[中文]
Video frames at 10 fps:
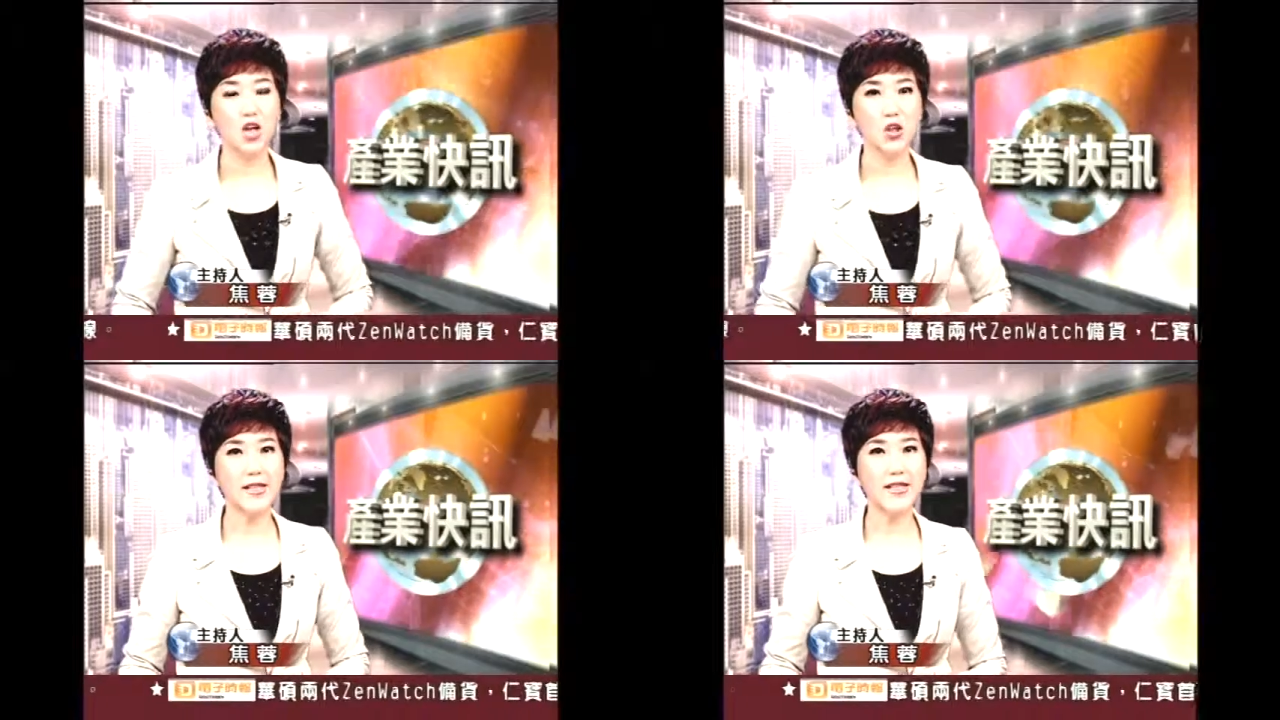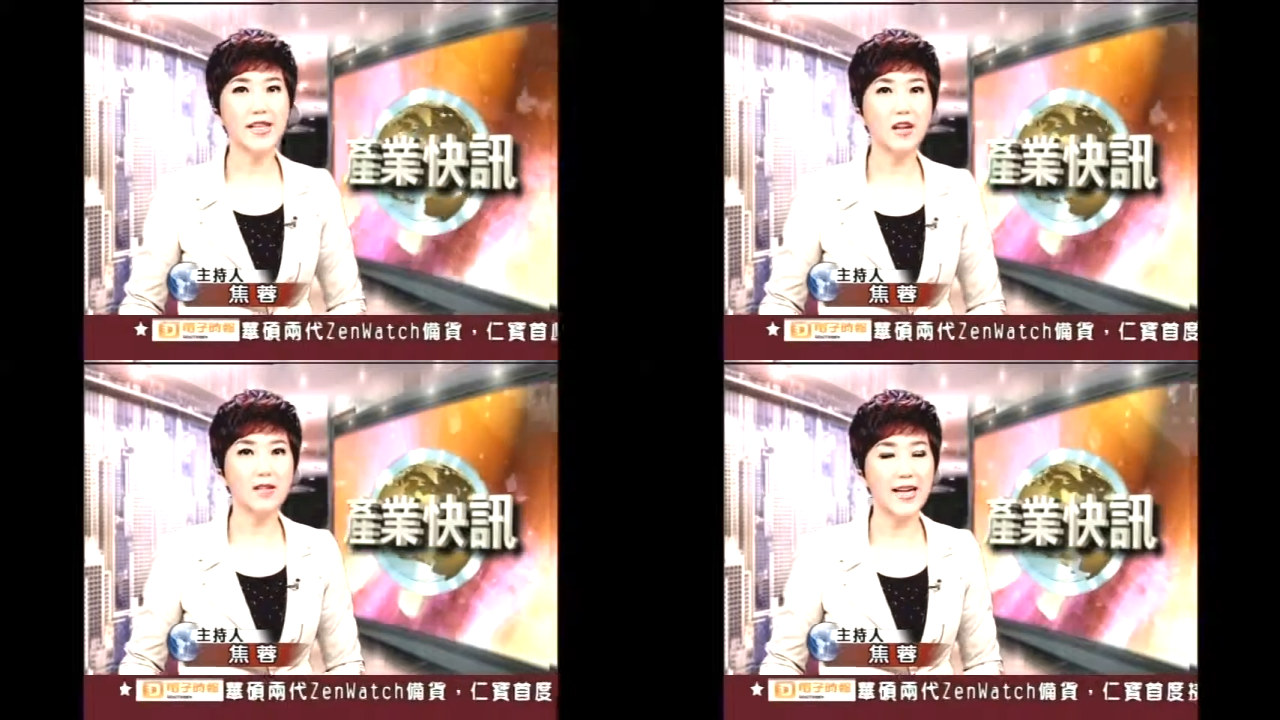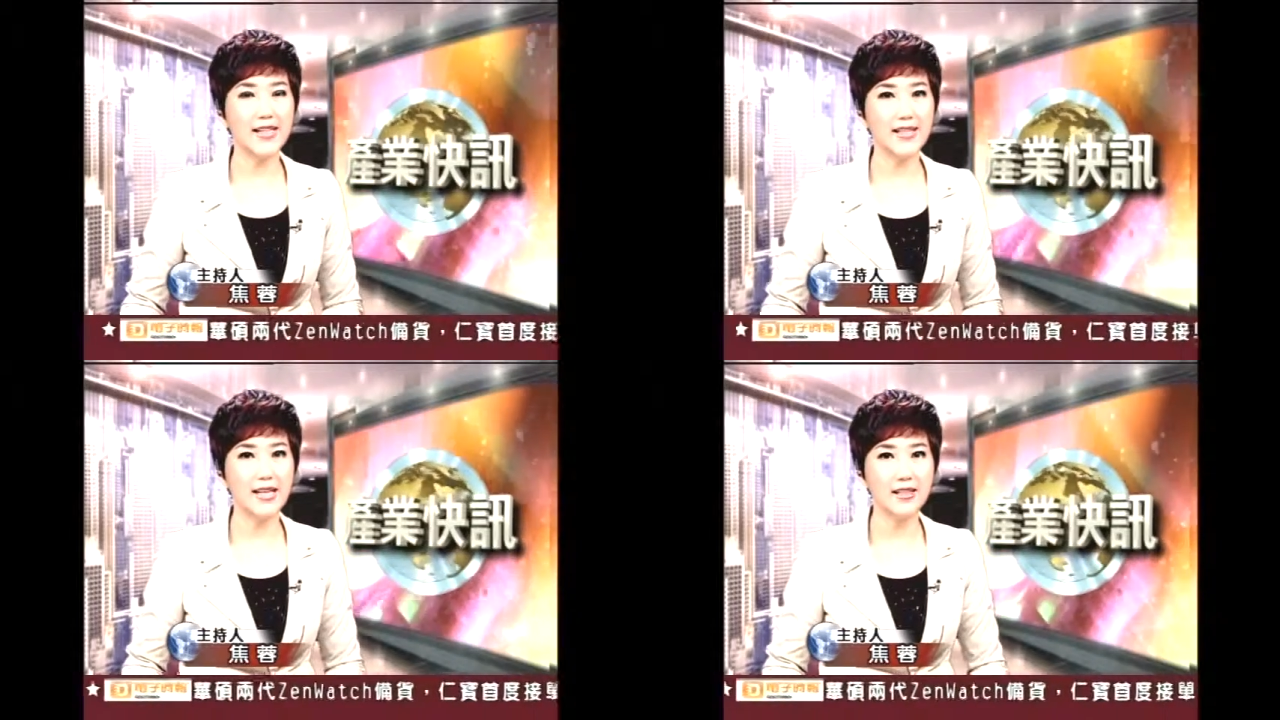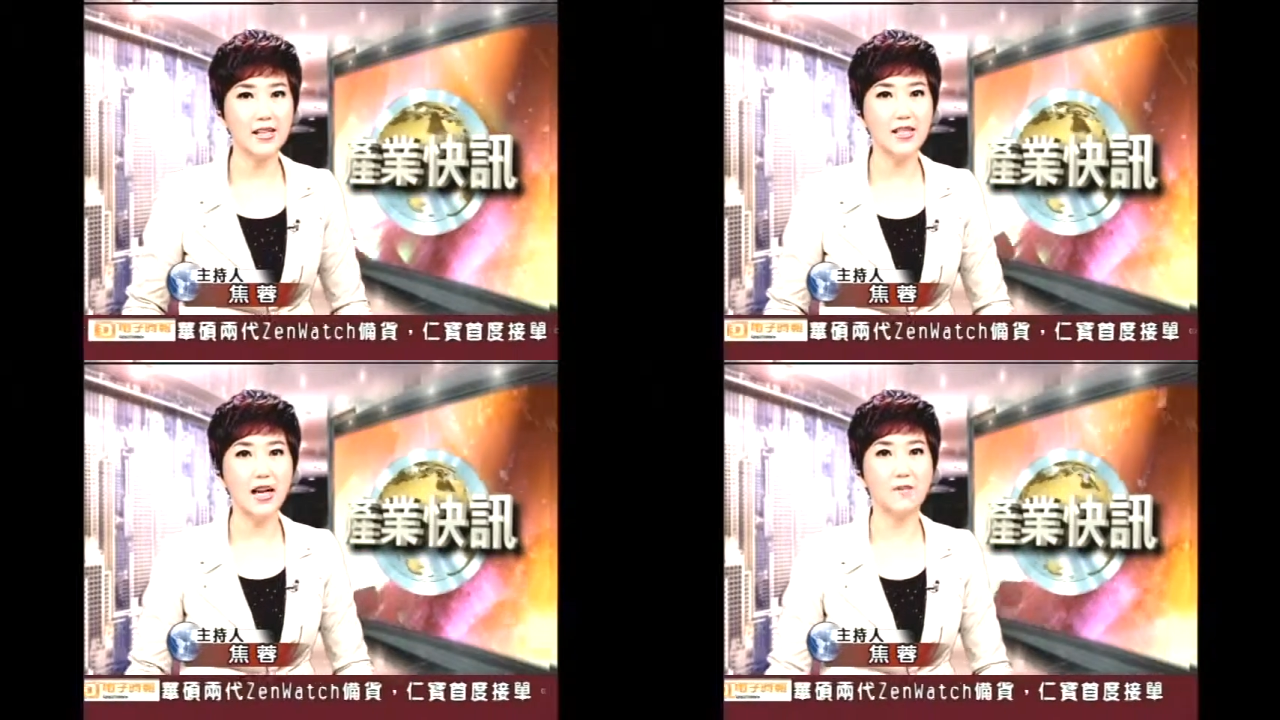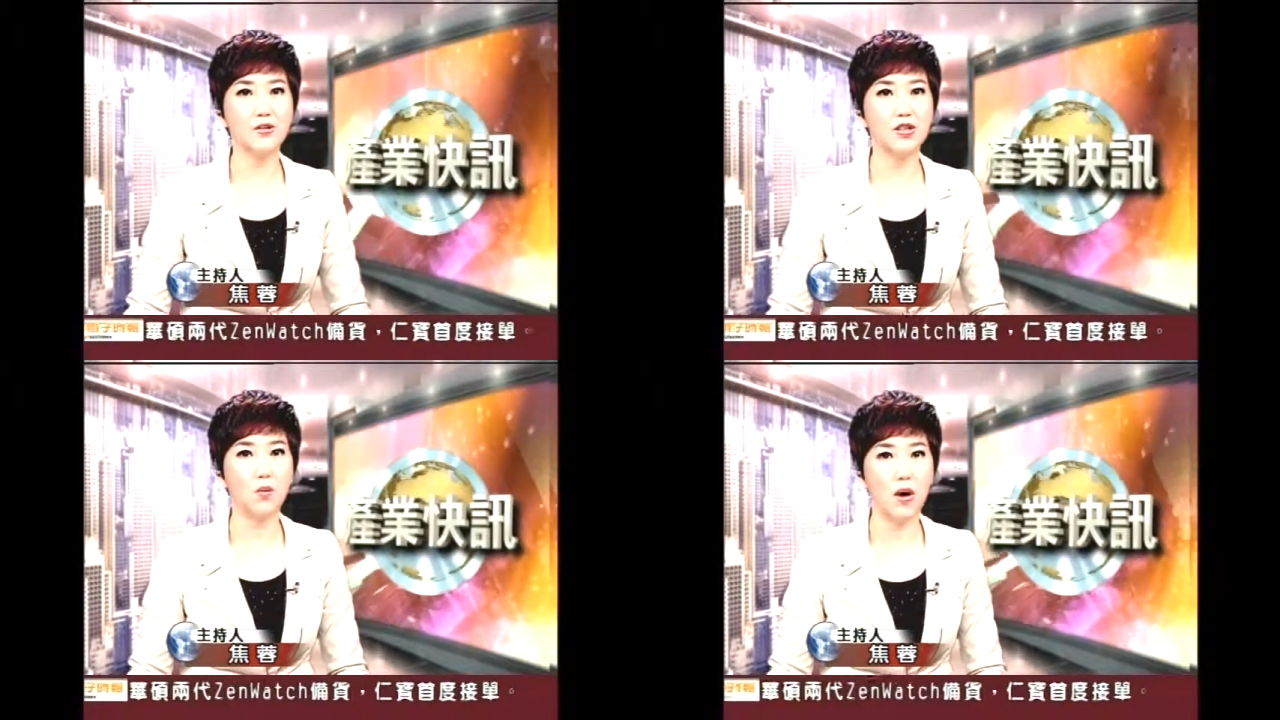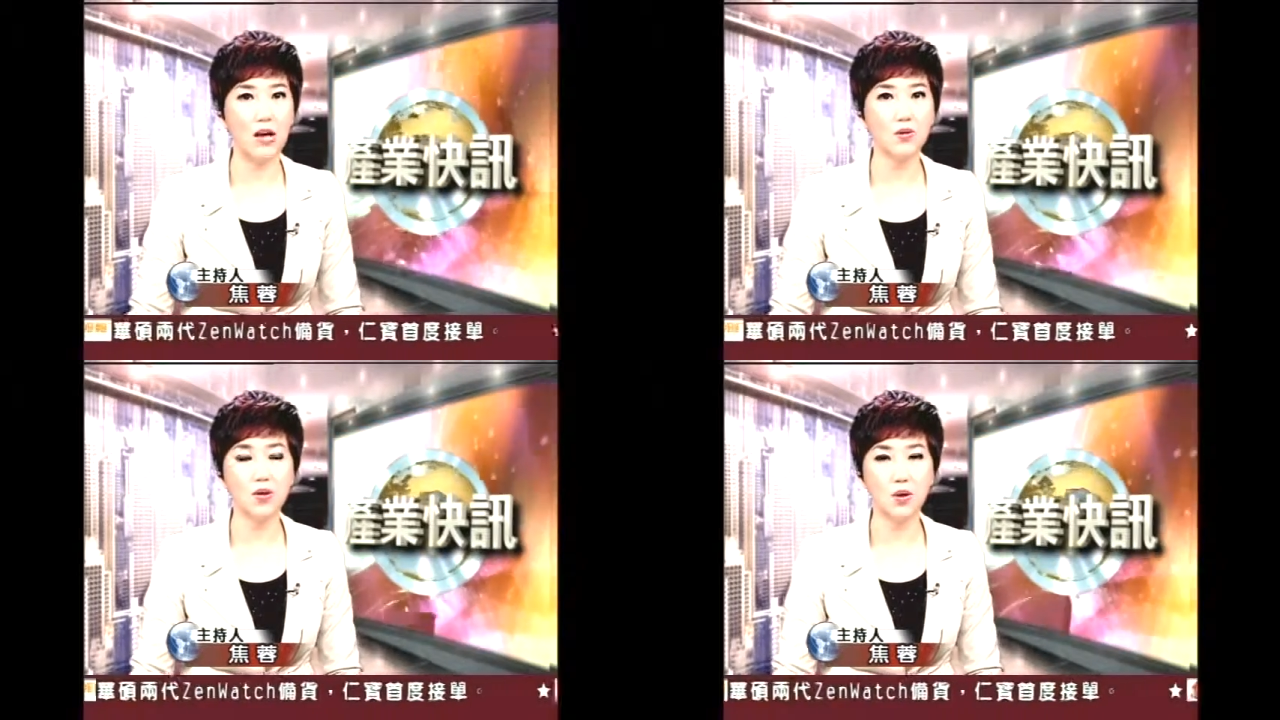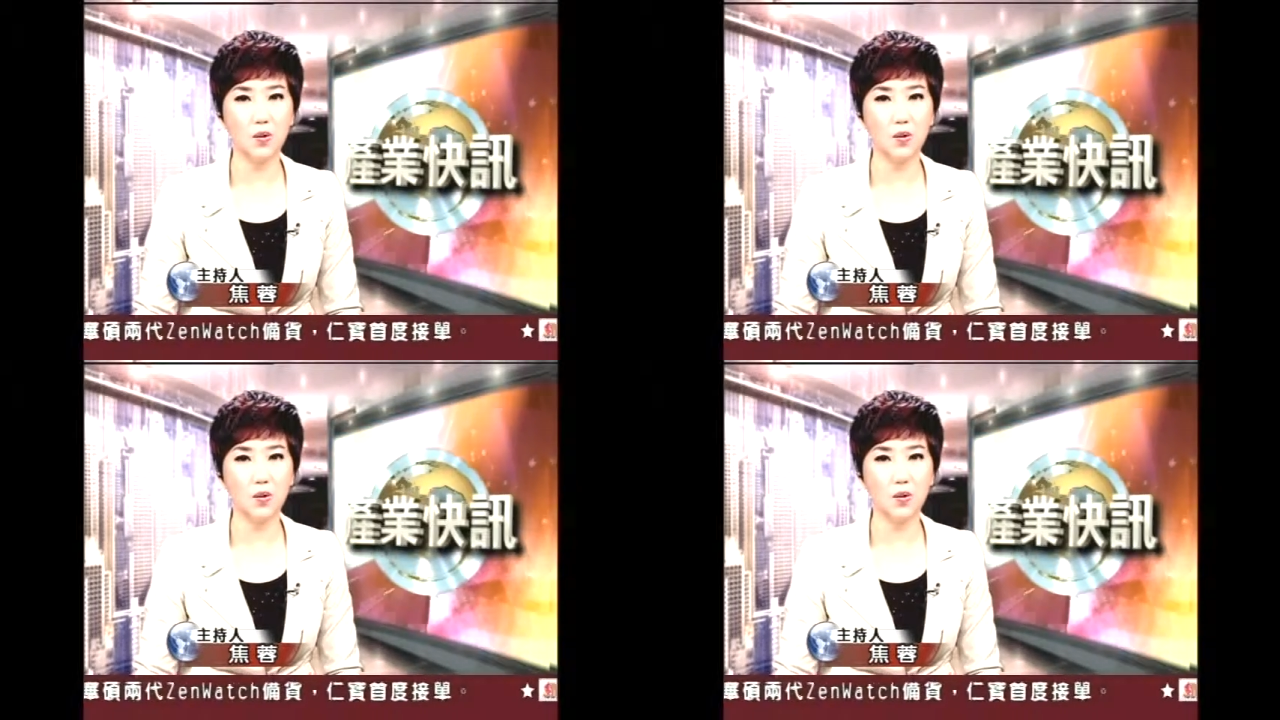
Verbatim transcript: 春季电脑展即将登场，不止华硕、